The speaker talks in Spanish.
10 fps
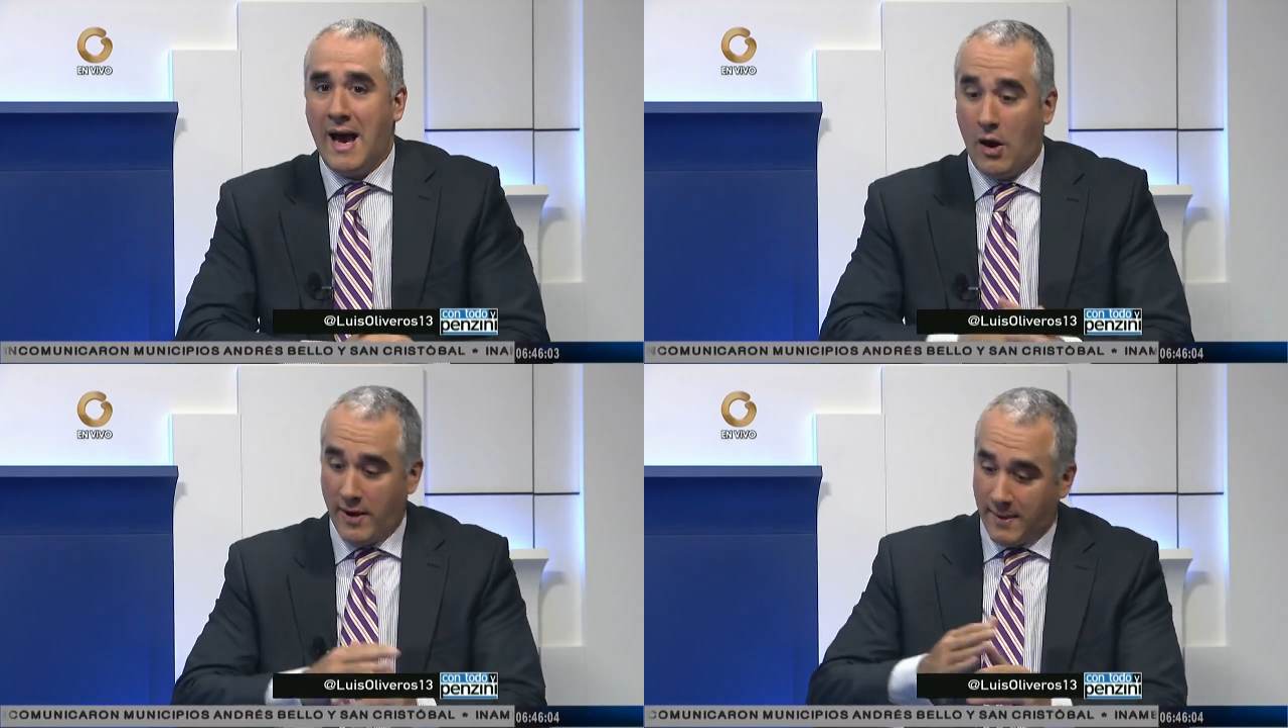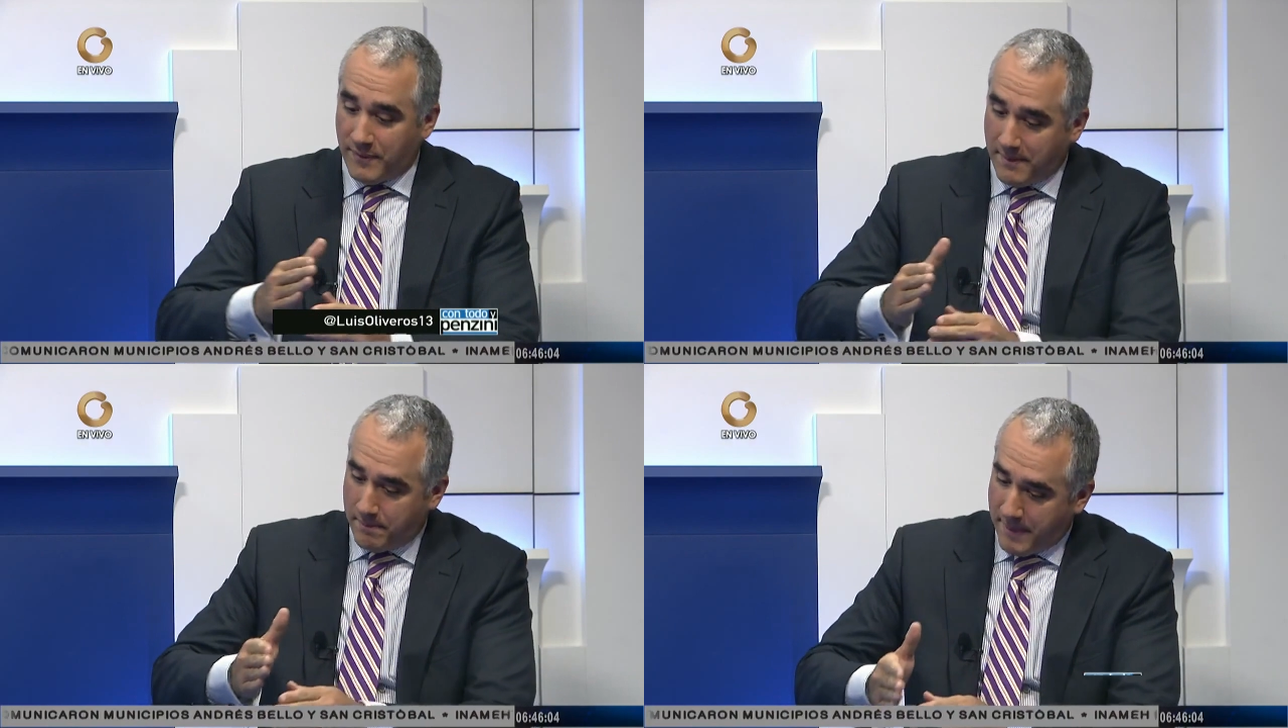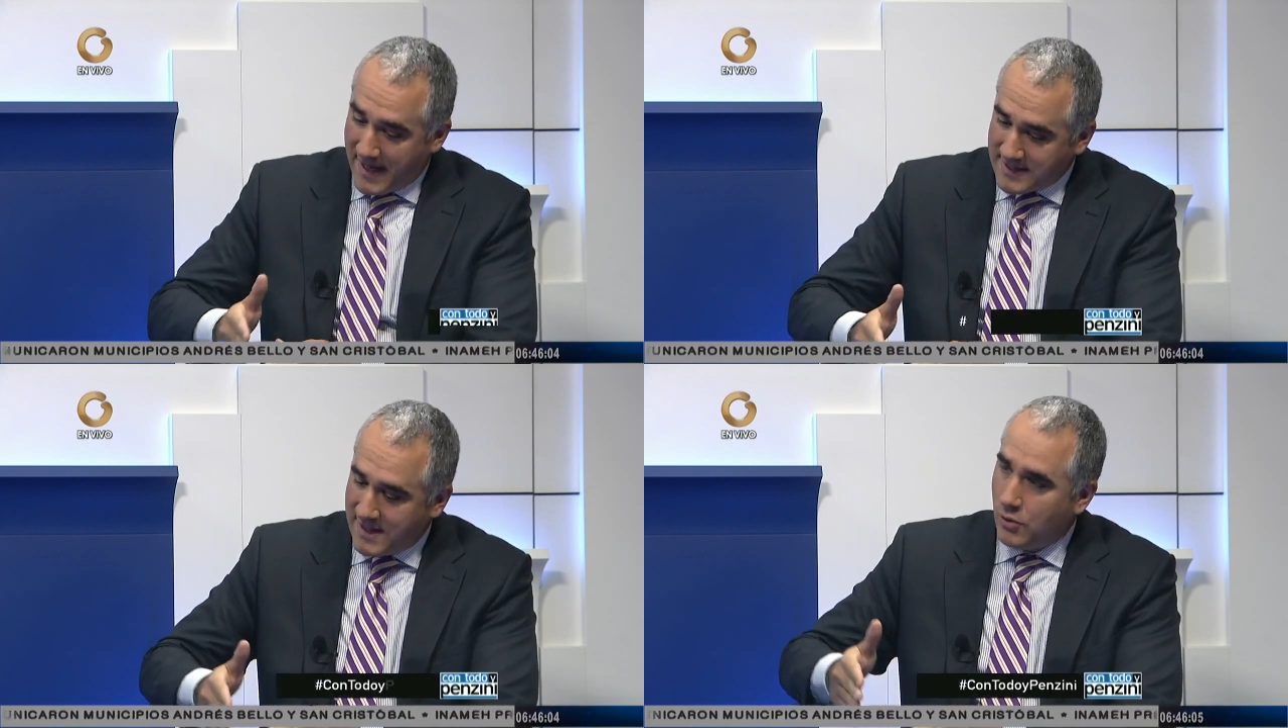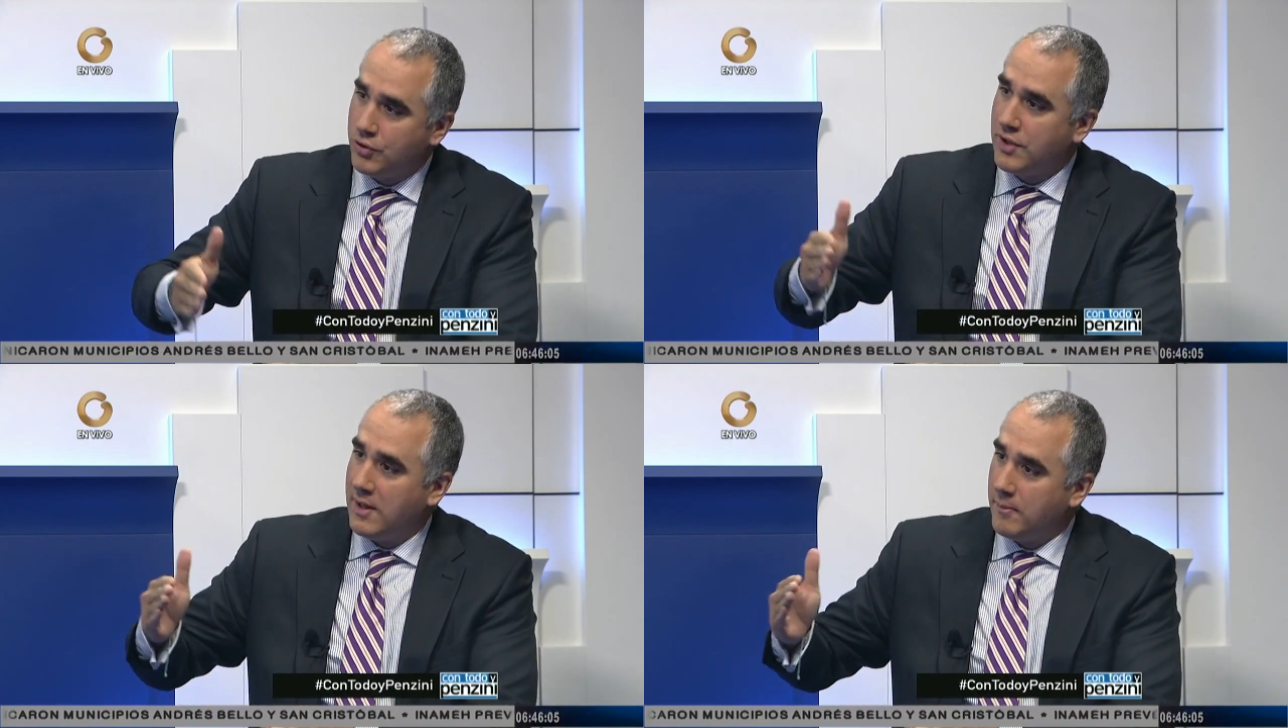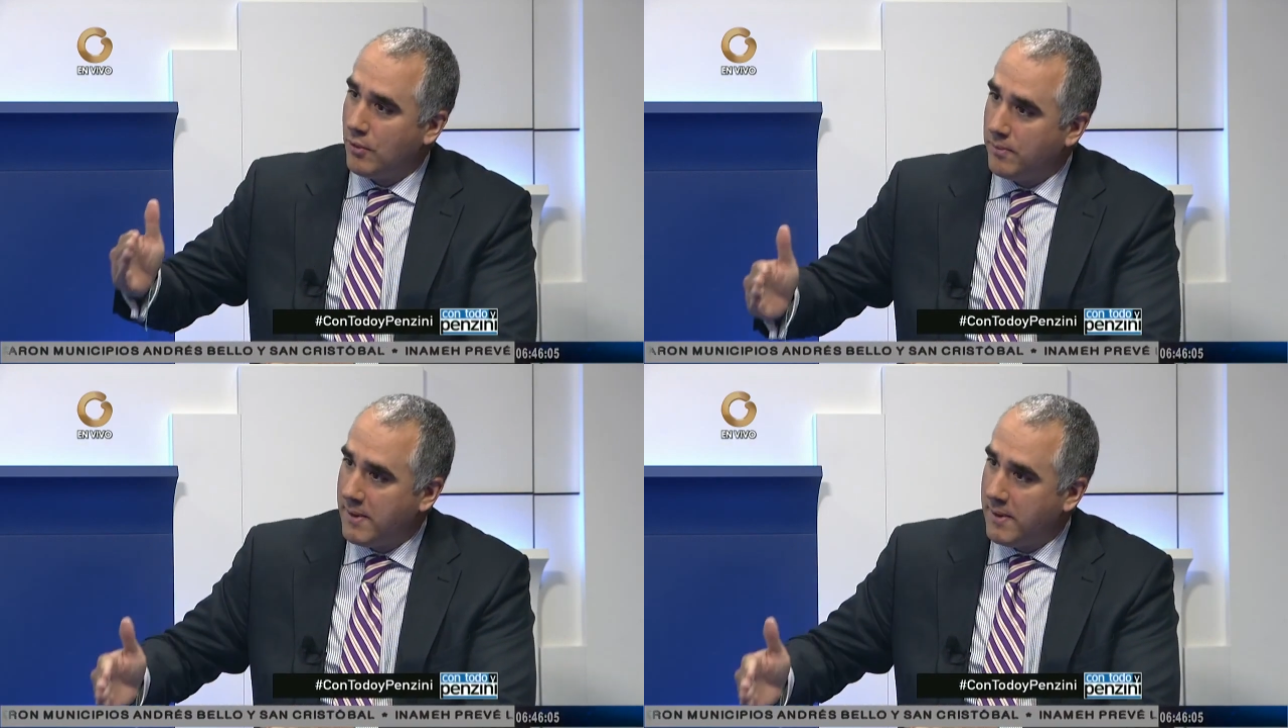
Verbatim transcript: Ahora, pasan los tiempos,